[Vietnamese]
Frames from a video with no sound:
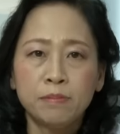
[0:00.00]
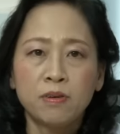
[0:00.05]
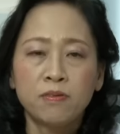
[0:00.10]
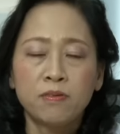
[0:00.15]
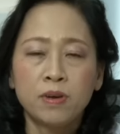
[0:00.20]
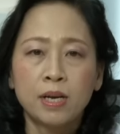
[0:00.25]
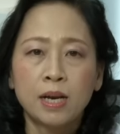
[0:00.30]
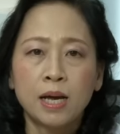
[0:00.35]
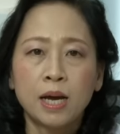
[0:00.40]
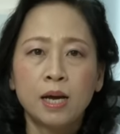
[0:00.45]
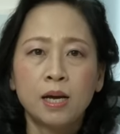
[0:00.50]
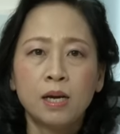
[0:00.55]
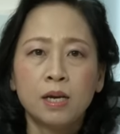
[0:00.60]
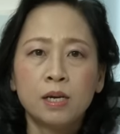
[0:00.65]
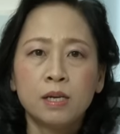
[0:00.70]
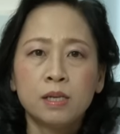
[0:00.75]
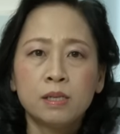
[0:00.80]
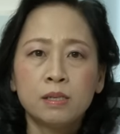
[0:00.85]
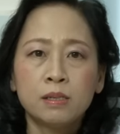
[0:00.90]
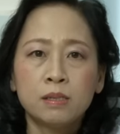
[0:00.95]
bởi vì là
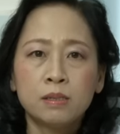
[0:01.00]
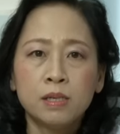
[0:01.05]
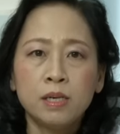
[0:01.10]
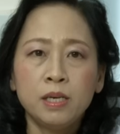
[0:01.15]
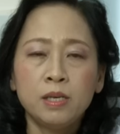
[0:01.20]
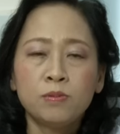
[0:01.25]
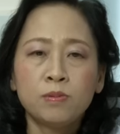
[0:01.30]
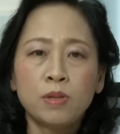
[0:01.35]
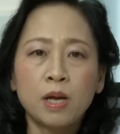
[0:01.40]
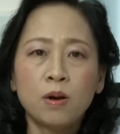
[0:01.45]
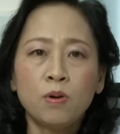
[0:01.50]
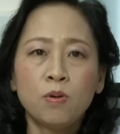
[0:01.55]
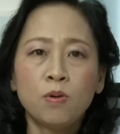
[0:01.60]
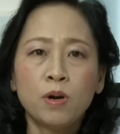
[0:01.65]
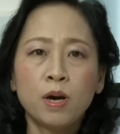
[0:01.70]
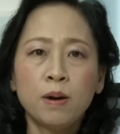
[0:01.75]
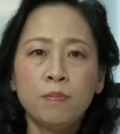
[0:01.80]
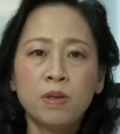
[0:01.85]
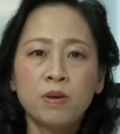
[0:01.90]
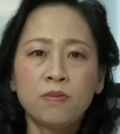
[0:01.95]
ừ, khi chúng ta
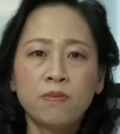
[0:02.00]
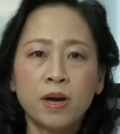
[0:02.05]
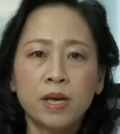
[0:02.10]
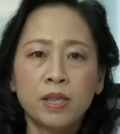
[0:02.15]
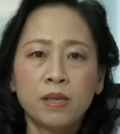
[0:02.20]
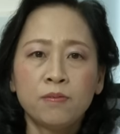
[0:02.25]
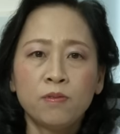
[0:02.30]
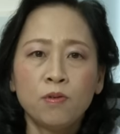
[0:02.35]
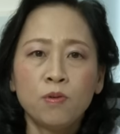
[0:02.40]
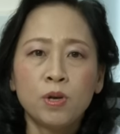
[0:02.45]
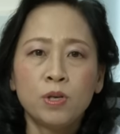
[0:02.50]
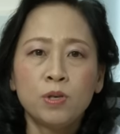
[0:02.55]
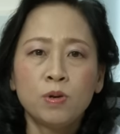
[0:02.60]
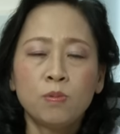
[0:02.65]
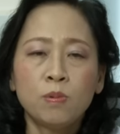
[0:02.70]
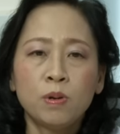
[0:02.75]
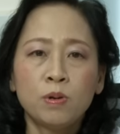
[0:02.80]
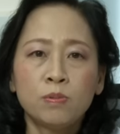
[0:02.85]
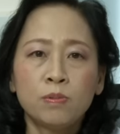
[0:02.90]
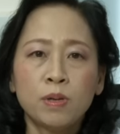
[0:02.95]
ngồi ngâm như vậy thì vô hình
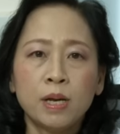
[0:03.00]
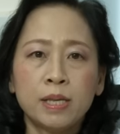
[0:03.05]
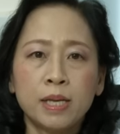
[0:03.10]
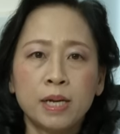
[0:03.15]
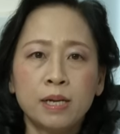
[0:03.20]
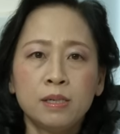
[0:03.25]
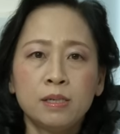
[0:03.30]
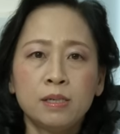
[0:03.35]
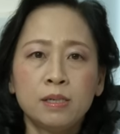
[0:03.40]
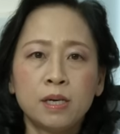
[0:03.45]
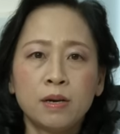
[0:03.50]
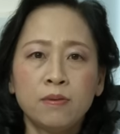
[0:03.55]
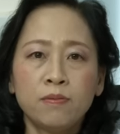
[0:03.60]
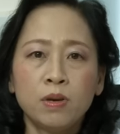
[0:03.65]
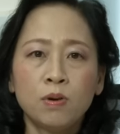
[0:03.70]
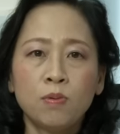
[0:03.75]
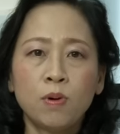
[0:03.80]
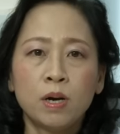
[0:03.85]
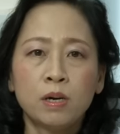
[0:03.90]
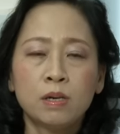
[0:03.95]
chung là chúng ta sẽ đưa cái
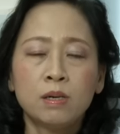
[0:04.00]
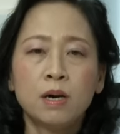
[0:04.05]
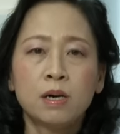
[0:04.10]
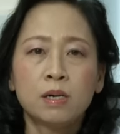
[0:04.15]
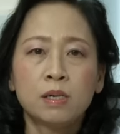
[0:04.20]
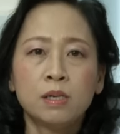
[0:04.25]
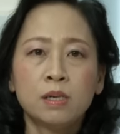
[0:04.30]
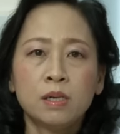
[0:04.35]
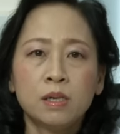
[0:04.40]
vi khuẩn ngược